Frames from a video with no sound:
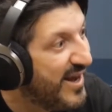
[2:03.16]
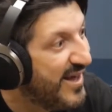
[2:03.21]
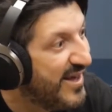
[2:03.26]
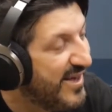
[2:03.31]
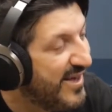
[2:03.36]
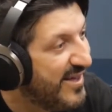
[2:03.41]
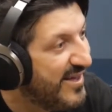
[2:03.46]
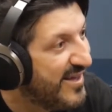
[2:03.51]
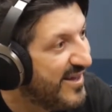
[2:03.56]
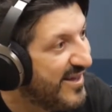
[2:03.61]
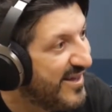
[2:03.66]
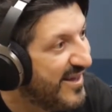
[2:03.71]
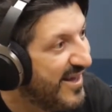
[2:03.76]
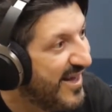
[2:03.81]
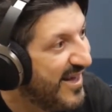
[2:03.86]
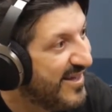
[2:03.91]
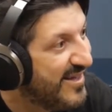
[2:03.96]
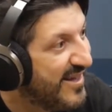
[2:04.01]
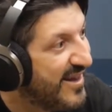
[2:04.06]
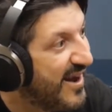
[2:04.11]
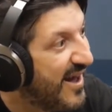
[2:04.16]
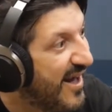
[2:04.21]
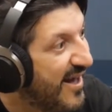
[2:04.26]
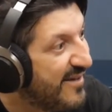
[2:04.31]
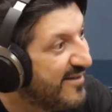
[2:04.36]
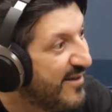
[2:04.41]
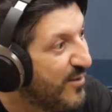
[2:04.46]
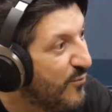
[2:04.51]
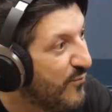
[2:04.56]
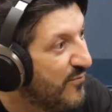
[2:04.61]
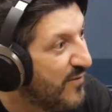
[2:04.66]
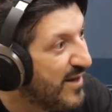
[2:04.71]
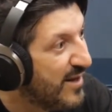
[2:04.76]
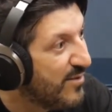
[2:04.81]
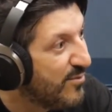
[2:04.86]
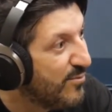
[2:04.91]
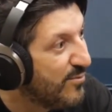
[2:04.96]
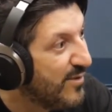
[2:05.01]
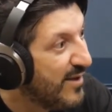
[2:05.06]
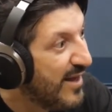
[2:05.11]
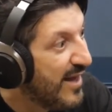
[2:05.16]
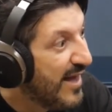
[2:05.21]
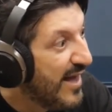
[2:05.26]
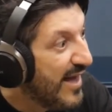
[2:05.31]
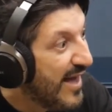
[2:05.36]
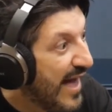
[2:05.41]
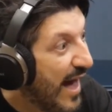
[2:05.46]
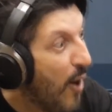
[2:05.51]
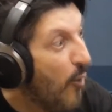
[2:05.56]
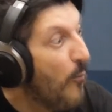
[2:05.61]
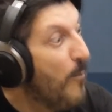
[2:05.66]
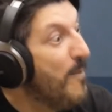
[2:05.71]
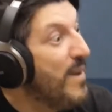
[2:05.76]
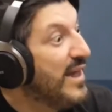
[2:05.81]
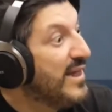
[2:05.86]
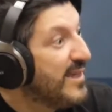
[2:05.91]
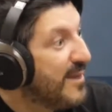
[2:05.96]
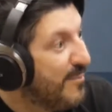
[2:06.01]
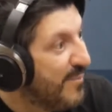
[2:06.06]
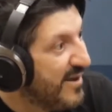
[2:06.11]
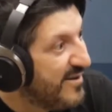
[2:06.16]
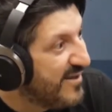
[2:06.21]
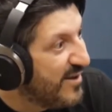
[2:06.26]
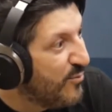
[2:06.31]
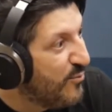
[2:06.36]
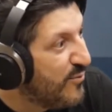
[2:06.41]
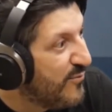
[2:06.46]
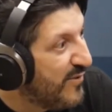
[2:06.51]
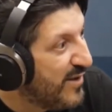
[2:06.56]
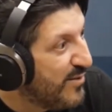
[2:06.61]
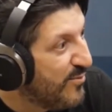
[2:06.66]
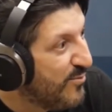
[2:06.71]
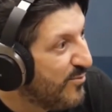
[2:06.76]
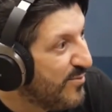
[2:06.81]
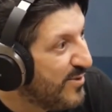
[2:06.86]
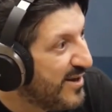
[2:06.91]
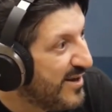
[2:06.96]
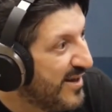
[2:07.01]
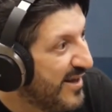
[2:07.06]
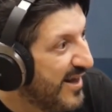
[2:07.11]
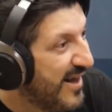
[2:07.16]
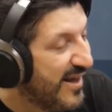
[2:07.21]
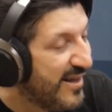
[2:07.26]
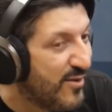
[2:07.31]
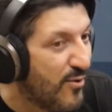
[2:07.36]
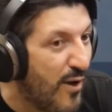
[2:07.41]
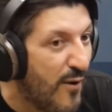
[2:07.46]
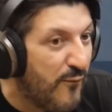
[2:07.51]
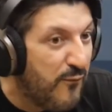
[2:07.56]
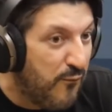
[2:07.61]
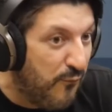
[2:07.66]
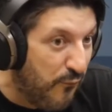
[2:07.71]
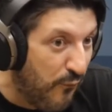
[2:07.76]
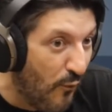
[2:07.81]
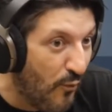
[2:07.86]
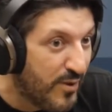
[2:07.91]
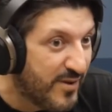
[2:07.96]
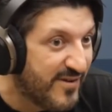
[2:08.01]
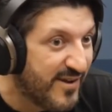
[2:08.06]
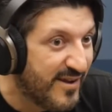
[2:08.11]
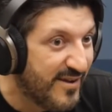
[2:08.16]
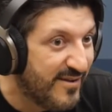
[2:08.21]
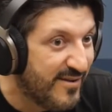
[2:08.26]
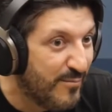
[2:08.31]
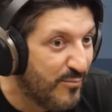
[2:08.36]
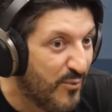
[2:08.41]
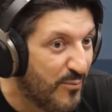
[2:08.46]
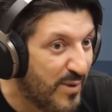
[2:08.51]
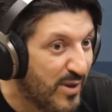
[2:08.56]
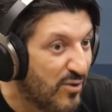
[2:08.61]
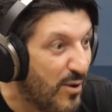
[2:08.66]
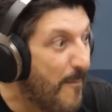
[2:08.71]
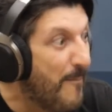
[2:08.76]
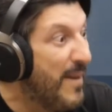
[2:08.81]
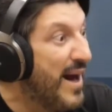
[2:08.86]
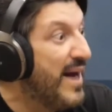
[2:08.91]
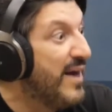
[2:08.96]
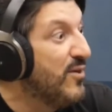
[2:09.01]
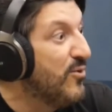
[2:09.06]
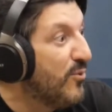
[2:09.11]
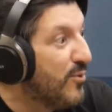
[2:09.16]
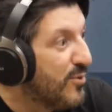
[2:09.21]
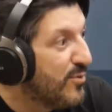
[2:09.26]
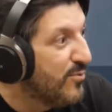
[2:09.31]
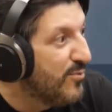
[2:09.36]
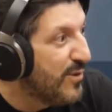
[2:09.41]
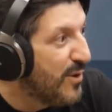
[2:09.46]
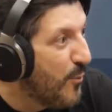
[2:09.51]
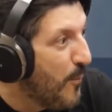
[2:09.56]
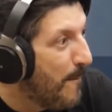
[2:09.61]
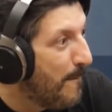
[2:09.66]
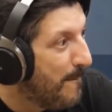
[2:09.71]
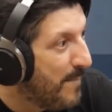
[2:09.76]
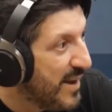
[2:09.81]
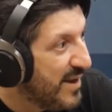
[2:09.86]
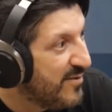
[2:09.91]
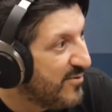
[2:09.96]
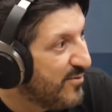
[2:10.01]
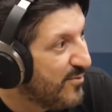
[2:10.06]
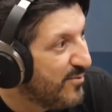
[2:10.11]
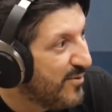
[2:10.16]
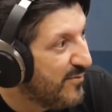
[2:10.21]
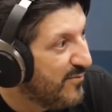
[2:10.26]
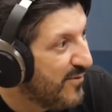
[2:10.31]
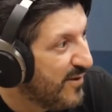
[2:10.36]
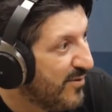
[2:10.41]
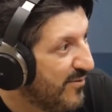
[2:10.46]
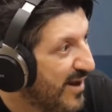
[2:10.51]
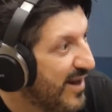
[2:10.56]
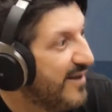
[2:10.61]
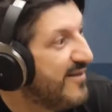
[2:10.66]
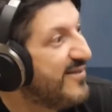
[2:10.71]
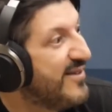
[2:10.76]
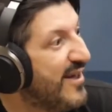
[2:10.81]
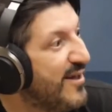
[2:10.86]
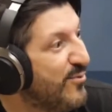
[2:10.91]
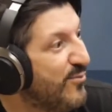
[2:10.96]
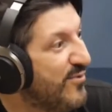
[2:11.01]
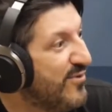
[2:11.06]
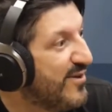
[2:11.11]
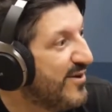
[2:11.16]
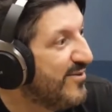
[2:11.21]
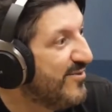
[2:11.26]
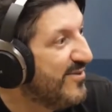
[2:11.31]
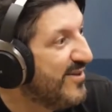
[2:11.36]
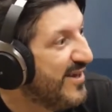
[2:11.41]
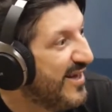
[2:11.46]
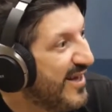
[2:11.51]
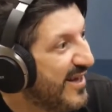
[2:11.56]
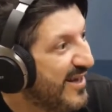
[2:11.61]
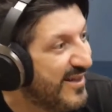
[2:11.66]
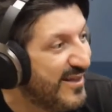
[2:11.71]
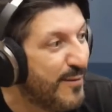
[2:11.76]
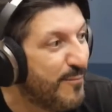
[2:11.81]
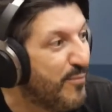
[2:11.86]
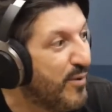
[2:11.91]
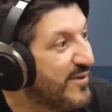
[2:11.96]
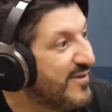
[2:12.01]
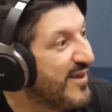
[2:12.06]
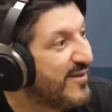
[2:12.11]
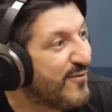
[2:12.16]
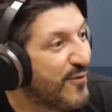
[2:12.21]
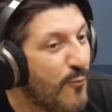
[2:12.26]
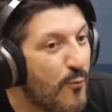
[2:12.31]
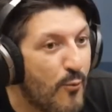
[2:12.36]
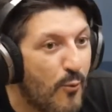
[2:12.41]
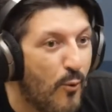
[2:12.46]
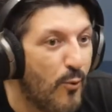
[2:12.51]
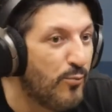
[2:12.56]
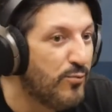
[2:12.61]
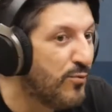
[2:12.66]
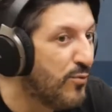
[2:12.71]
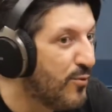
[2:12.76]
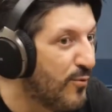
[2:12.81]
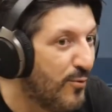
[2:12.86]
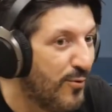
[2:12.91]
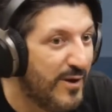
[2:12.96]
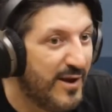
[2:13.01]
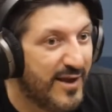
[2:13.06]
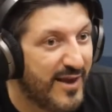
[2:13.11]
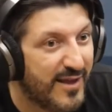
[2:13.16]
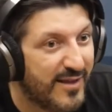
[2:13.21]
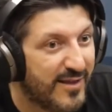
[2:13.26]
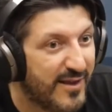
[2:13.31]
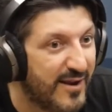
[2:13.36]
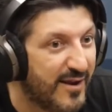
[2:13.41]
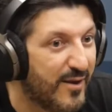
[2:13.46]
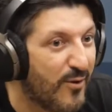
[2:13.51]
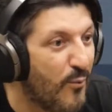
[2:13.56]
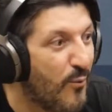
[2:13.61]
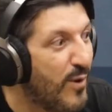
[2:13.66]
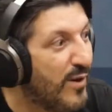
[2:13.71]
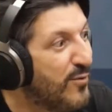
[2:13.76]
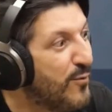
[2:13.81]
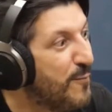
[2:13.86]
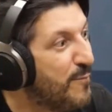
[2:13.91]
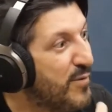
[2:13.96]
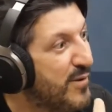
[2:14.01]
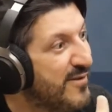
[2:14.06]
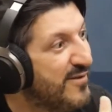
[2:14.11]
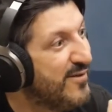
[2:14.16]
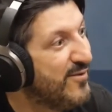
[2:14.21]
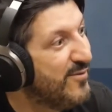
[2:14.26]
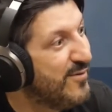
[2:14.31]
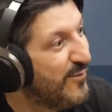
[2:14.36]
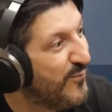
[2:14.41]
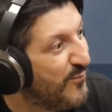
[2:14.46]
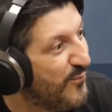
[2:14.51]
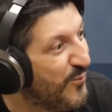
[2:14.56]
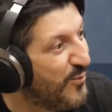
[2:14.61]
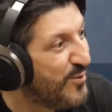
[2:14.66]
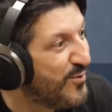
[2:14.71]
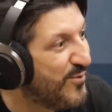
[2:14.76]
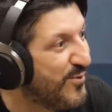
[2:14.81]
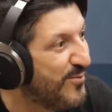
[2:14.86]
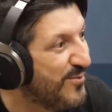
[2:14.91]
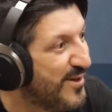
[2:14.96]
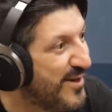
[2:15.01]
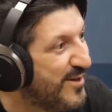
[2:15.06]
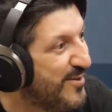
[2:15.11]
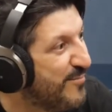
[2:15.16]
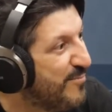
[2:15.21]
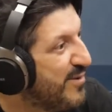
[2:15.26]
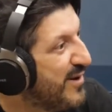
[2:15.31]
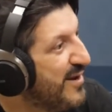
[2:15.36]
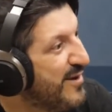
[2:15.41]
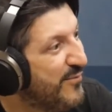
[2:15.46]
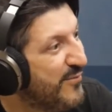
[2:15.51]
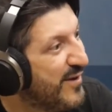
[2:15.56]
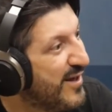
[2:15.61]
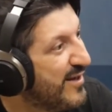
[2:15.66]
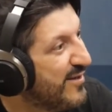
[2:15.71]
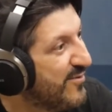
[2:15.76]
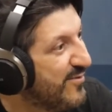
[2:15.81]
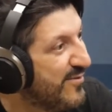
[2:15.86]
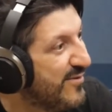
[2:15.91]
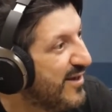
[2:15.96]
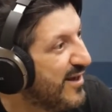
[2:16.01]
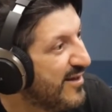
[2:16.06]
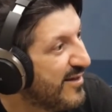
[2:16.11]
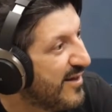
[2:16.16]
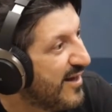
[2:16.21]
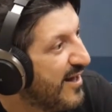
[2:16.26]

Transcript: ainda entre a asa e o vento. Aumenta mais a curvatura. Então a força nesse momento é maior do que o peso do avião. Aí ele sai do chão. E Caralho. depois é só um controle entre quanto precisa de força ou não para ele ficar sustentado. E aí